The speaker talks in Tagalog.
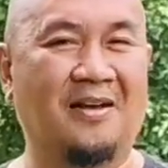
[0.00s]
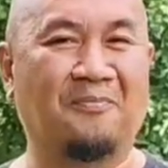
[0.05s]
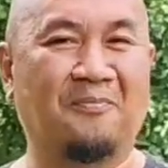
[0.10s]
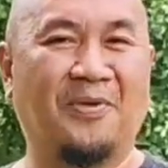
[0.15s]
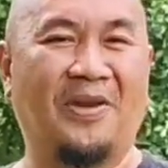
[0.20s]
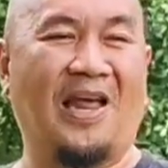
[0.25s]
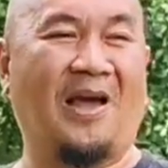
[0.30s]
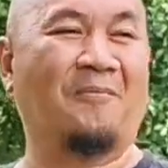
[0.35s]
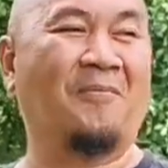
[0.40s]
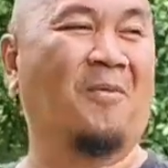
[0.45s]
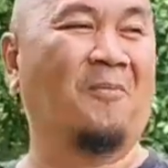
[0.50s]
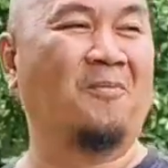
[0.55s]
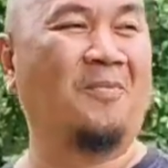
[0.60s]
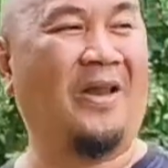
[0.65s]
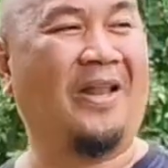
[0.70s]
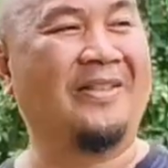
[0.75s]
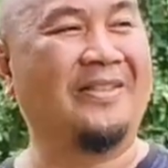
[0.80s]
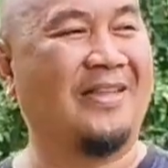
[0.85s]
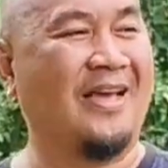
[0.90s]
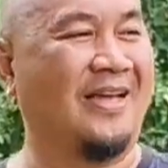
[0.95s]
talagang
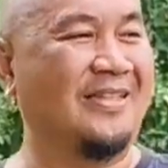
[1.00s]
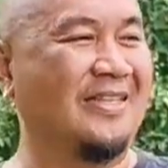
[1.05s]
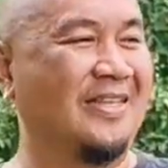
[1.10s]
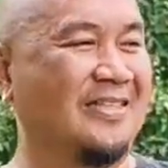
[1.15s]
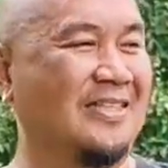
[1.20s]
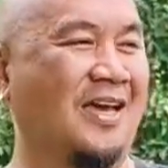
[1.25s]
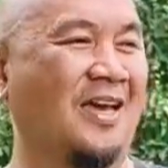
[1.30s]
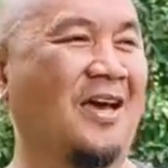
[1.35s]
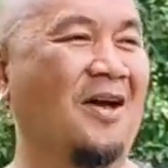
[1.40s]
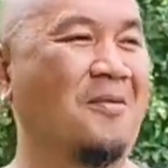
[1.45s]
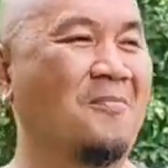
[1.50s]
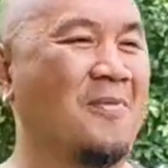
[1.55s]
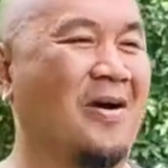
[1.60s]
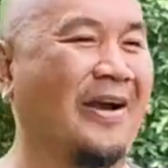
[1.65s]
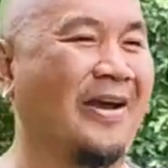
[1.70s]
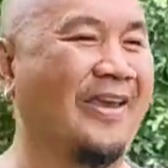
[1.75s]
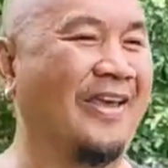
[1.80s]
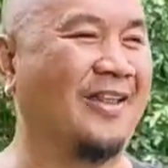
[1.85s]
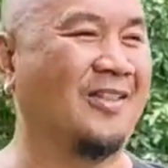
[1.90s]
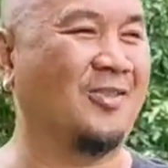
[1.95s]
pinapamblend natin sa
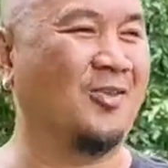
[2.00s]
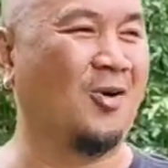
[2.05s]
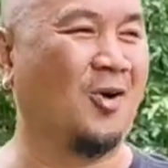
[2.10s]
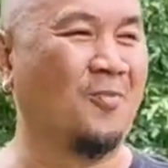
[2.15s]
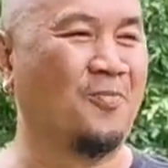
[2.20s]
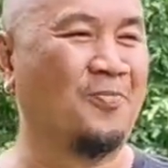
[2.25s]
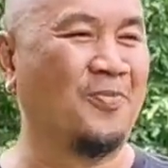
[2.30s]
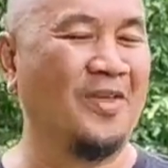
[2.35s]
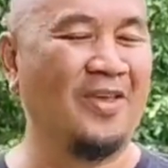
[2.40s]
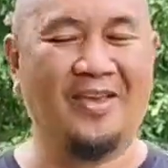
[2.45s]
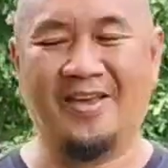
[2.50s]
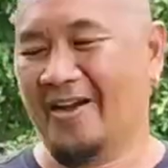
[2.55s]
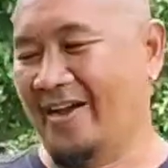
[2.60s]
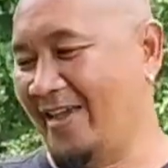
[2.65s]
Mangyandom.